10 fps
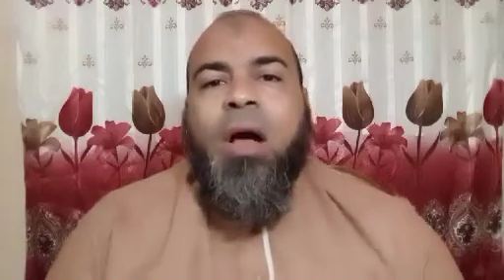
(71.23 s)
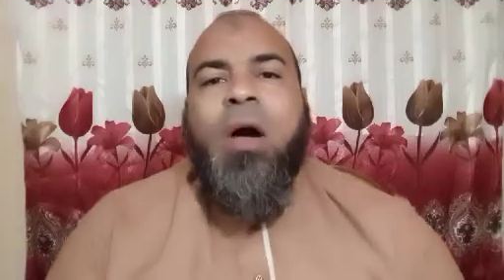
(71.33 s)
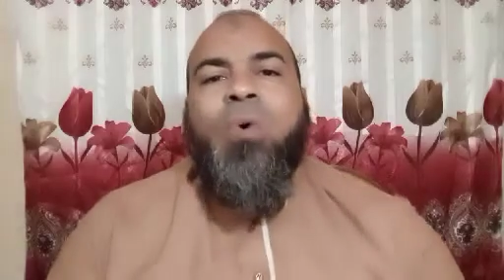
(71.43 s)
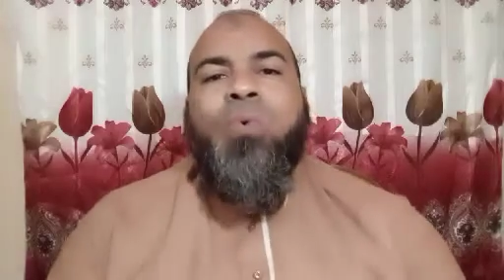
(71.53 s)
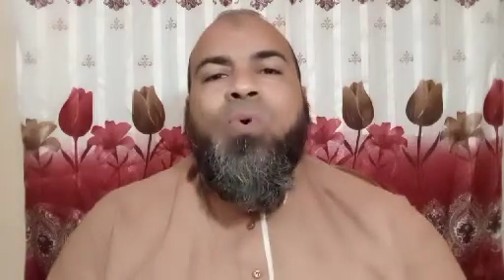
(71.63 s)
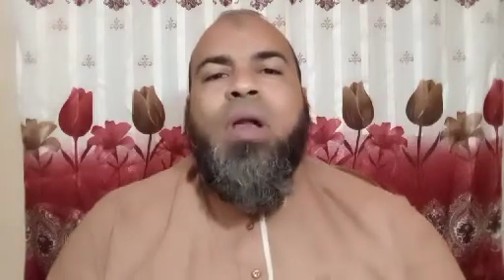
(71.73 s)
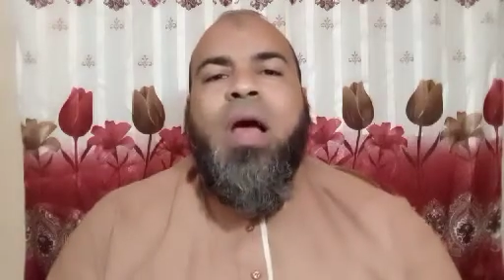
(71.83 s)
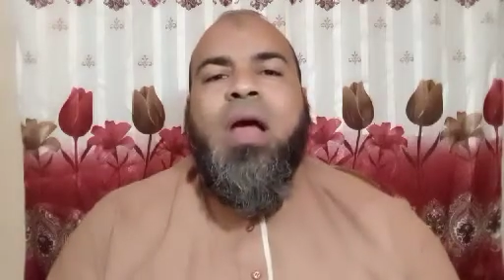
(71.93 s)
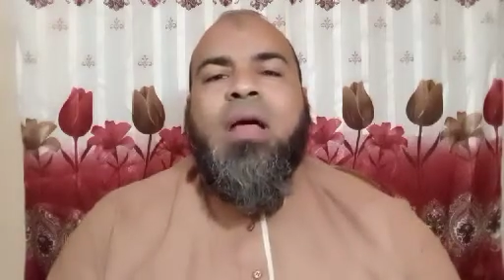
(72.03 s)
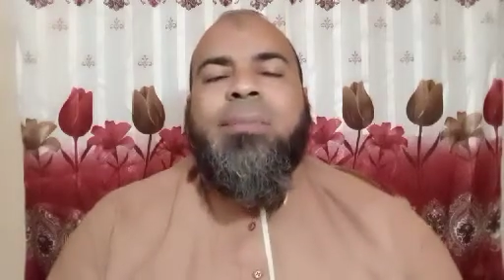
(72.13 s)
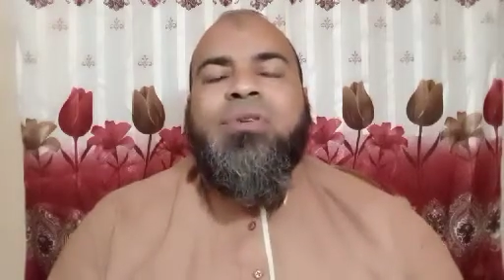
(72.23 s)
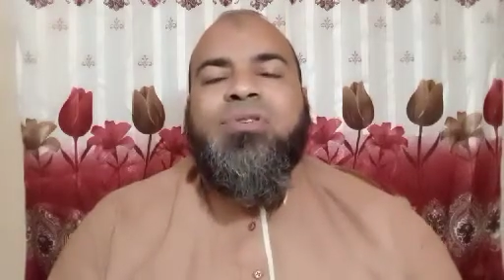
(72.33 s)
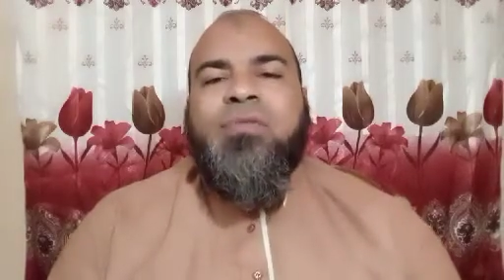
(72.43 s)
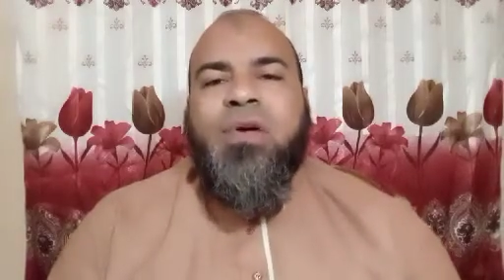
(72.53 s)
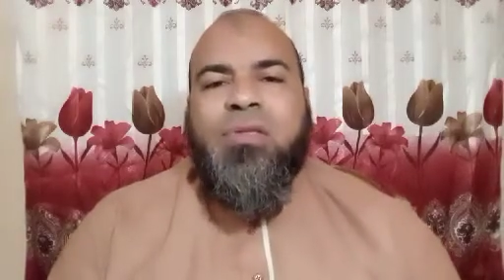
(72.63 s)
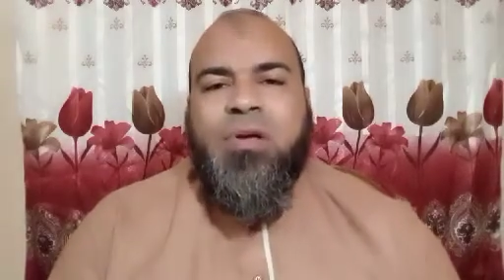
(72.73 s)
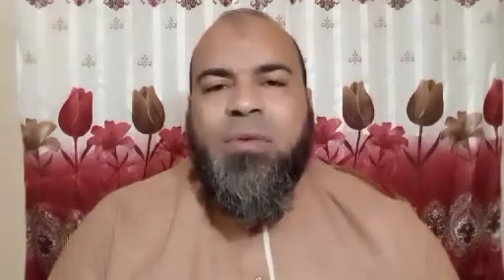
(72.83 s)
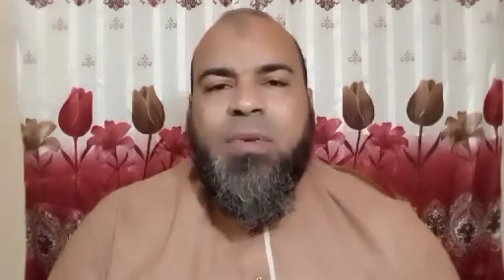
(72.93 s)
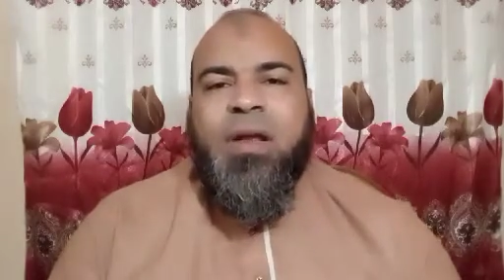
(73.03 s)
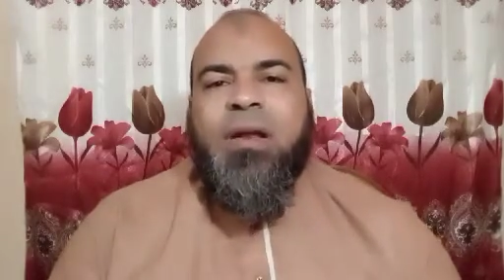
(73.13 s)
أول حاجة من
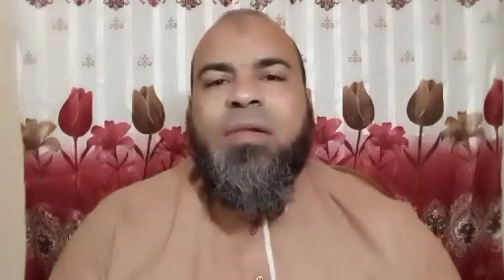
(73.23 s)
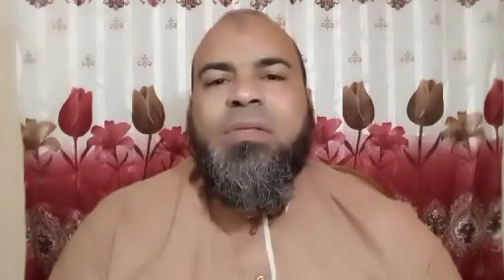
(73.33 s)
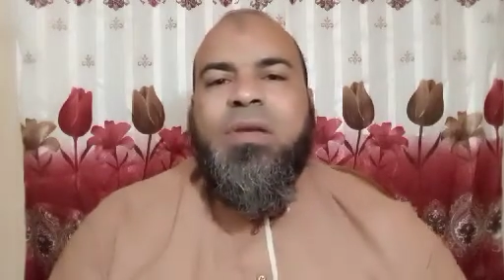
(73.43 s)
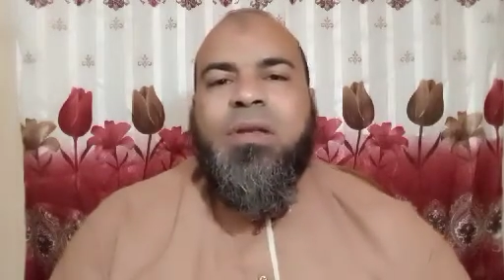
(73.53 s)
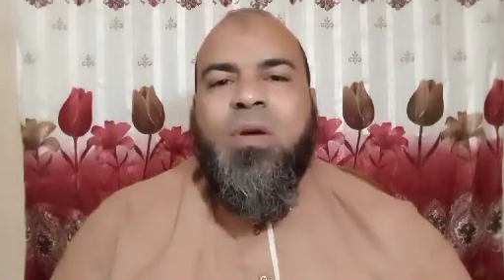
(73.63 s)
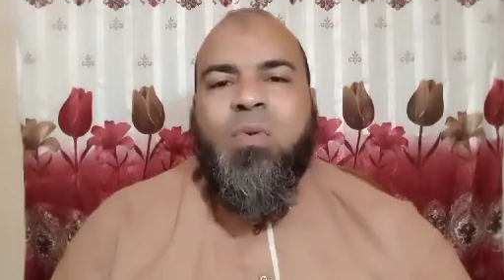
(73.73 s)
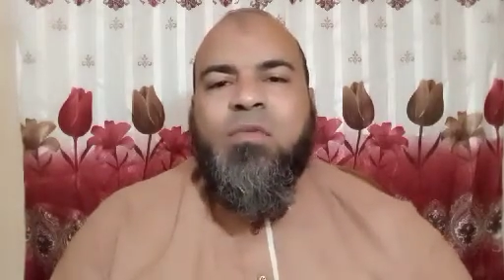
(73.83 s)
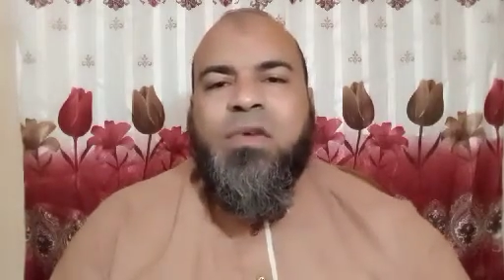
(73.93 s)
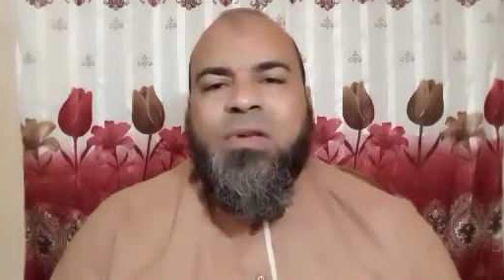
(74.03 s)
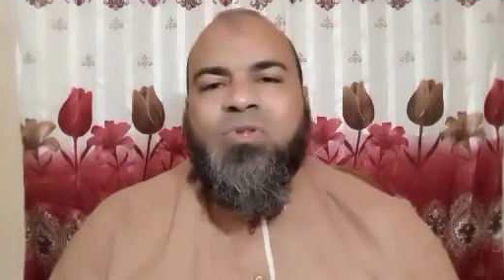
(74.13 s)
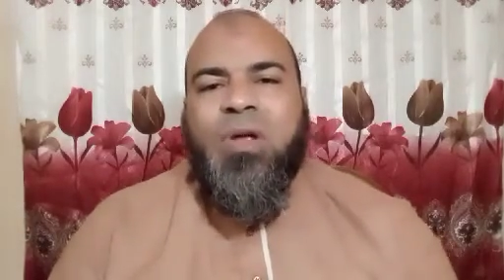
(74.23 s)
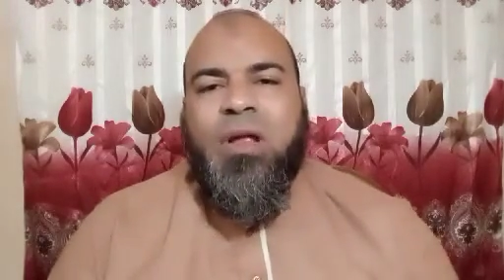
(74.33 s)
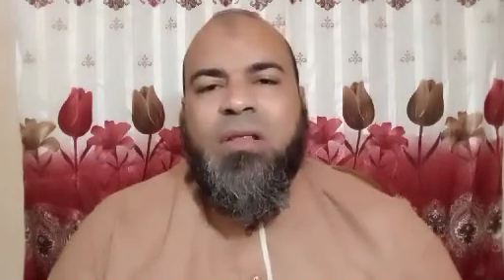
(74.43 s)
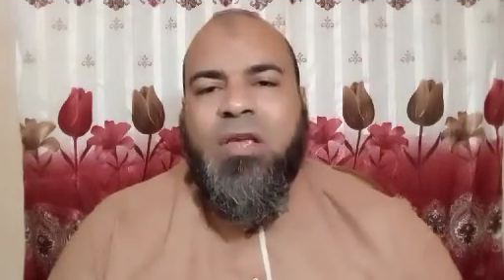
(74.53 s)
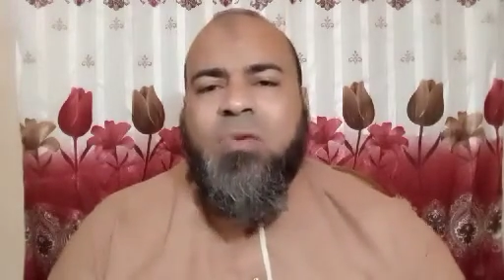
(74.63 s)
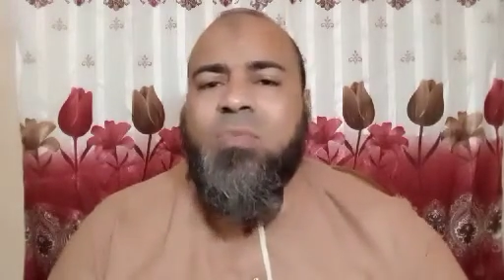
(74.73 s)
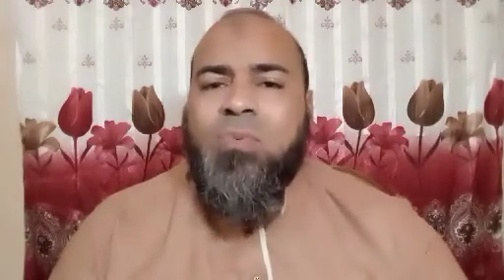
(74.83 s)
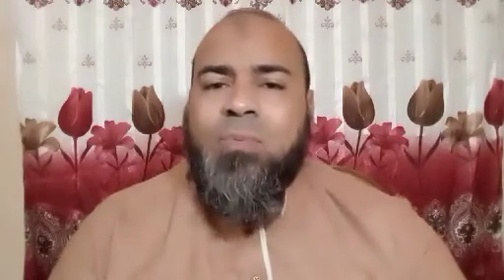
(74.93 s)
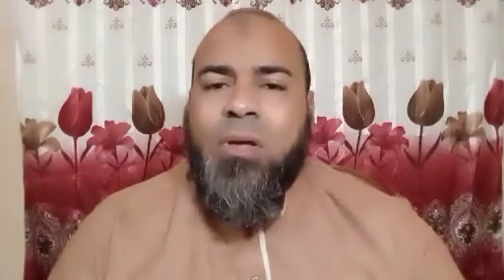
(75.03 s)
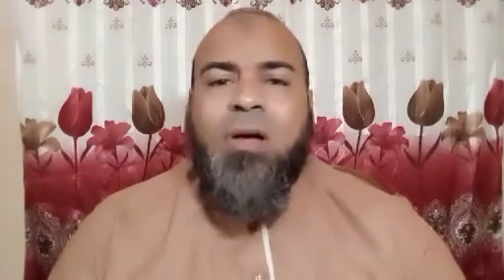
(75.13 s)
صفاتهم الذين هم في
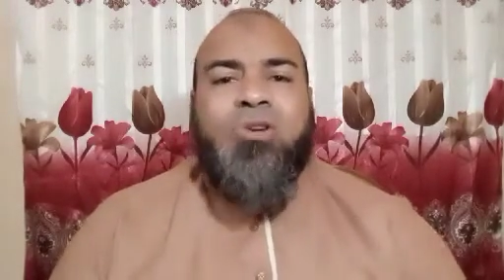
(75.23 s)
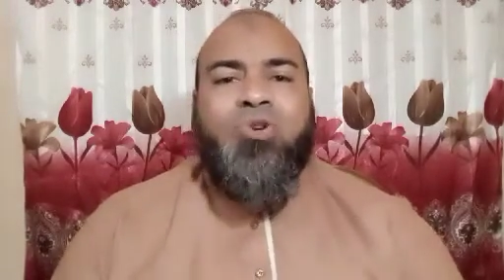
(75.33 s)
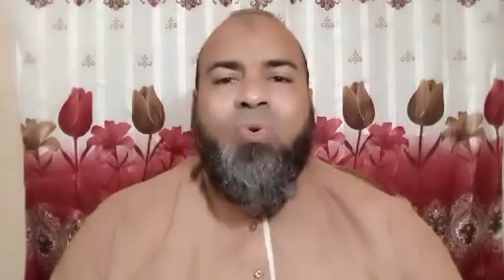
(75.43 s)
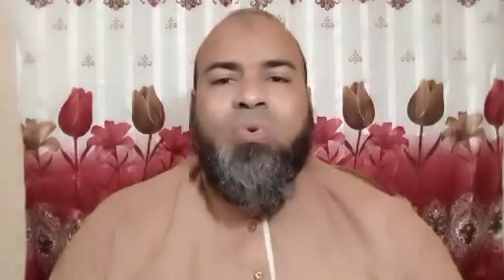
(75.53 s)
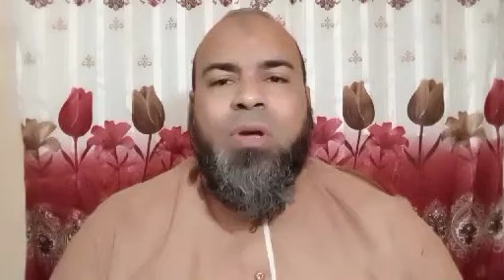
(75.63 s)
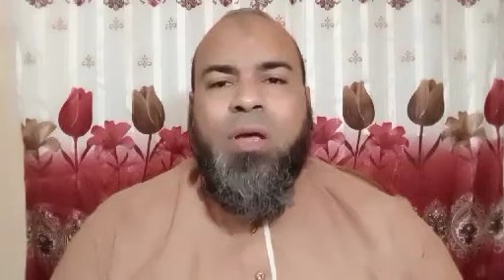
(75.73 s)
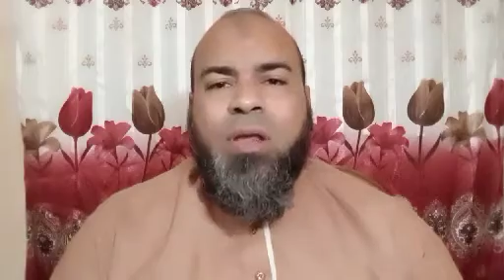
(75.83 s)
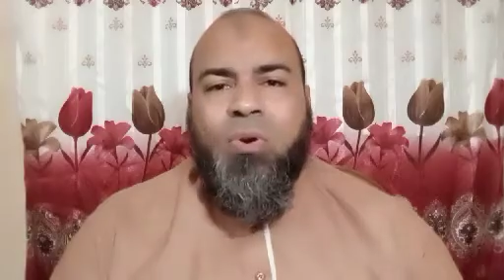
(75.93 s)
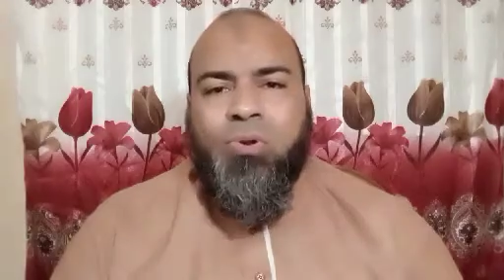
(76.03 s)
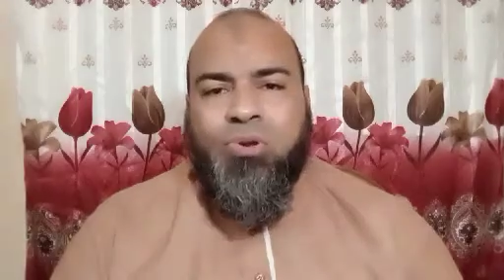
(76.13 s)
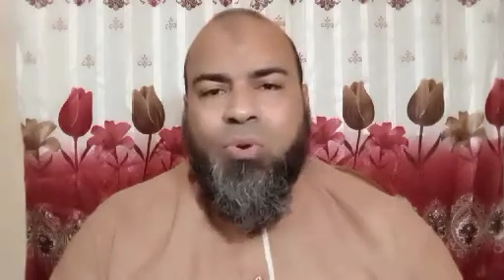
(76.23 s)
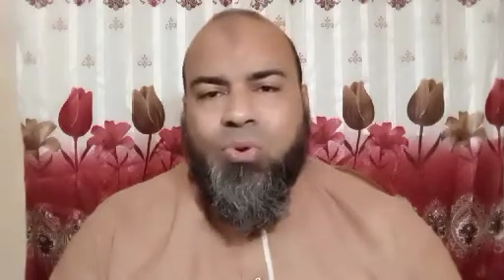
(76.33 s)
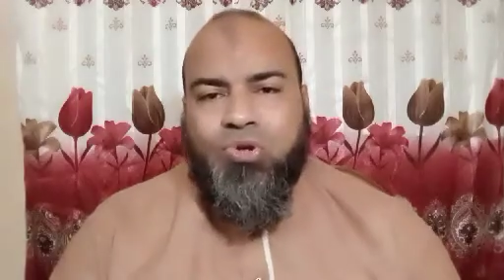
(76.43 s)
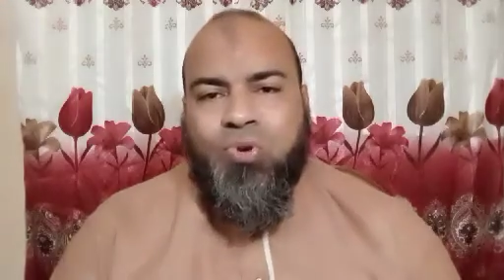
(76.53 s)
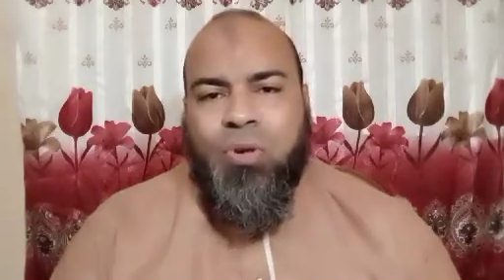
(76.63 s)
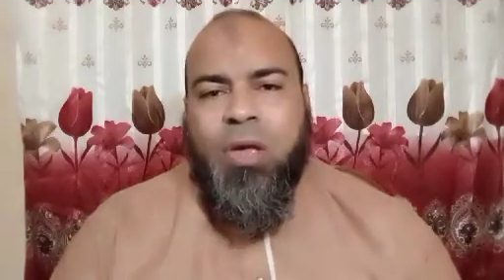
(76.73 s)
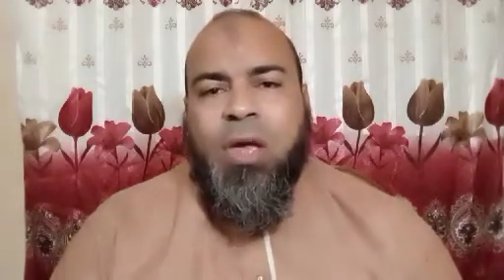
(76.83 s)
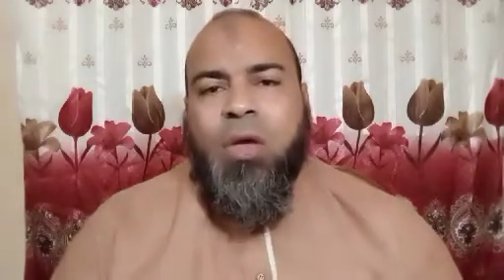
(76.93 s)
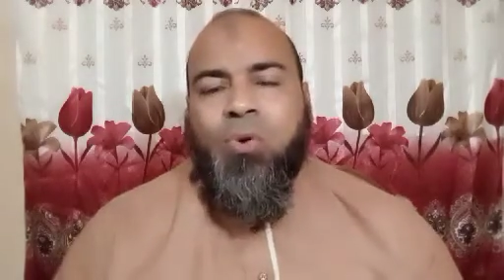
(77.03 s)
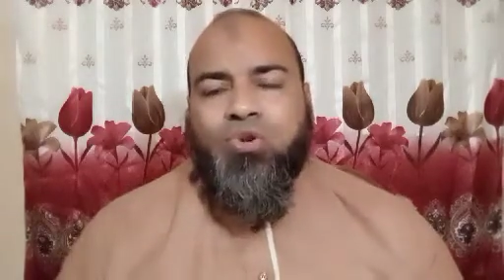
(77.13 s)
صلاتهم خاشعون قلت الخشوع
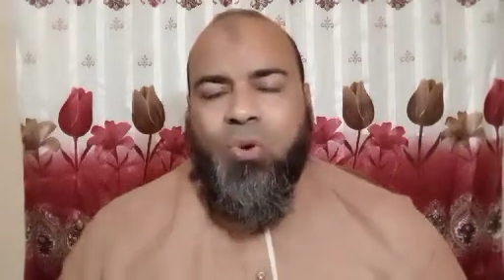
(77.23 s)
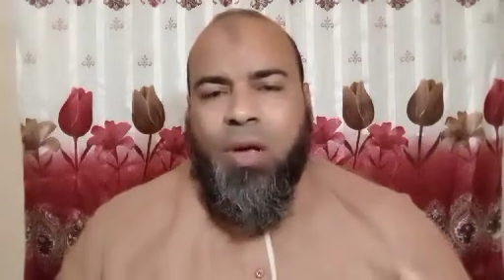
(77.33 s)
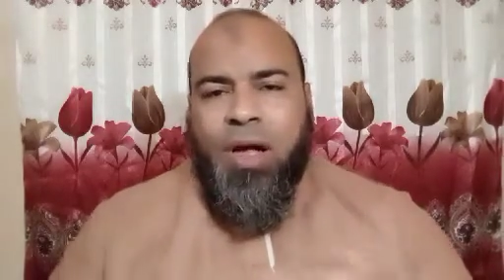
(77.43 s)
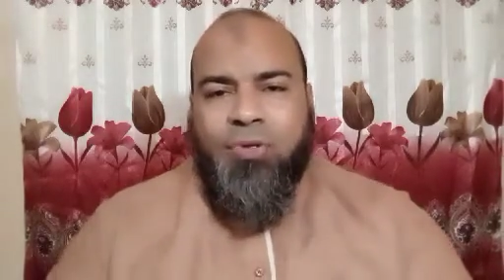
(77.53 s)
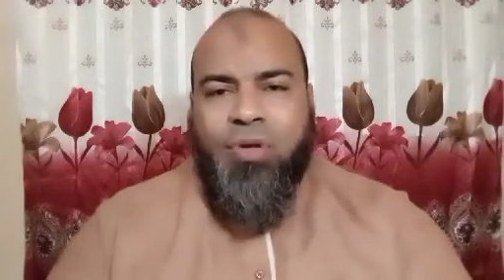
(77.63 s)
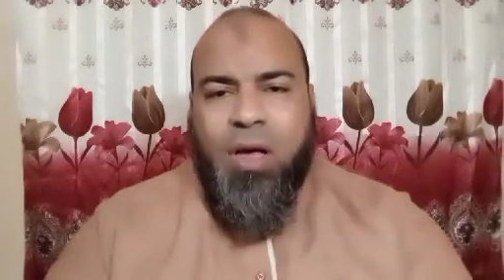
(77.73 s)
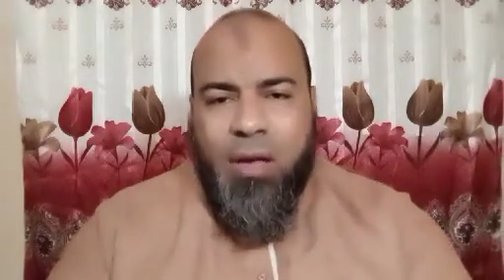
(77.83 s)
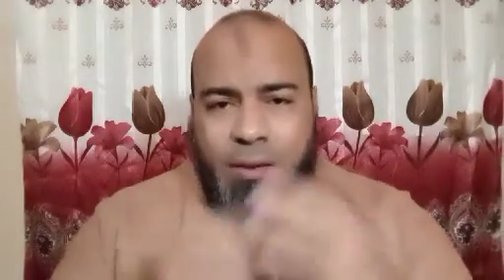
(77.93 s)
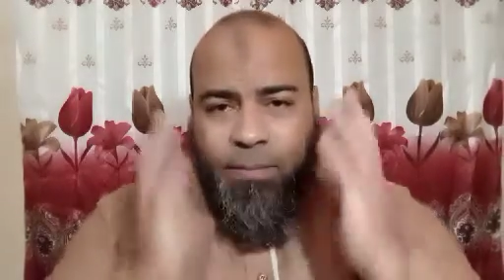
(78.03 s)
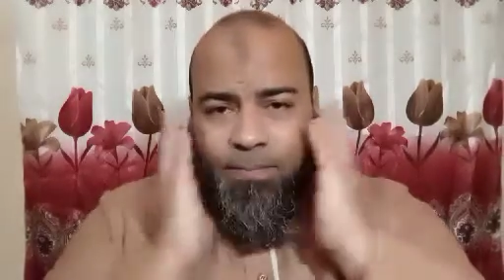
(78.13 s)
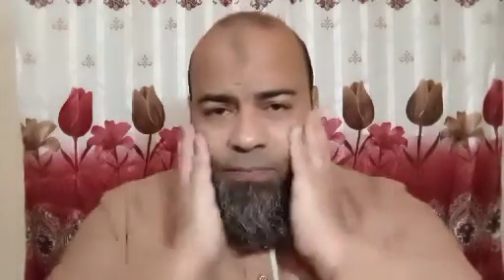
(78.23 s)
خشوع أعضاء